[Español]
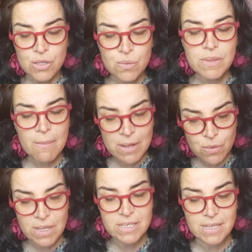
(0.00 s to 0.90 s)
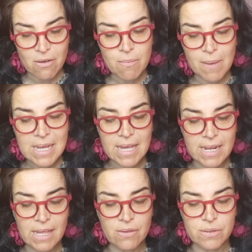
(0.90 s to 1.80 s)
dime tus deseos más
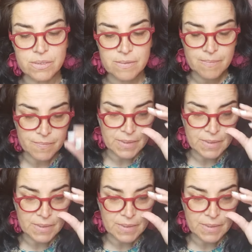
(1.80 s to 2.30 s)
queridos.